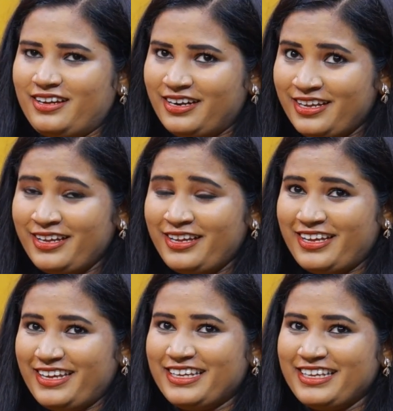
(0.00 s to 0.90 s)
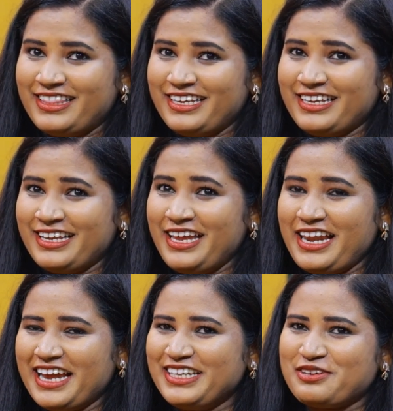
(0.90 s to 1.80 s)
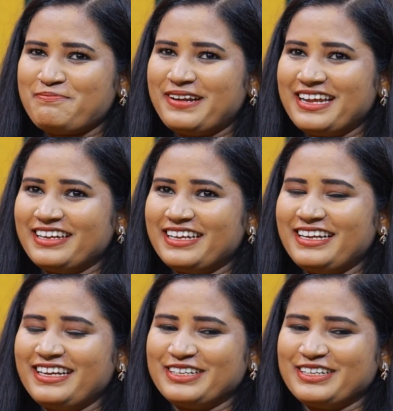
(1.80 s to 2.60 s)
అంటే ఇది ఈ లైన్ చెప్పడానికి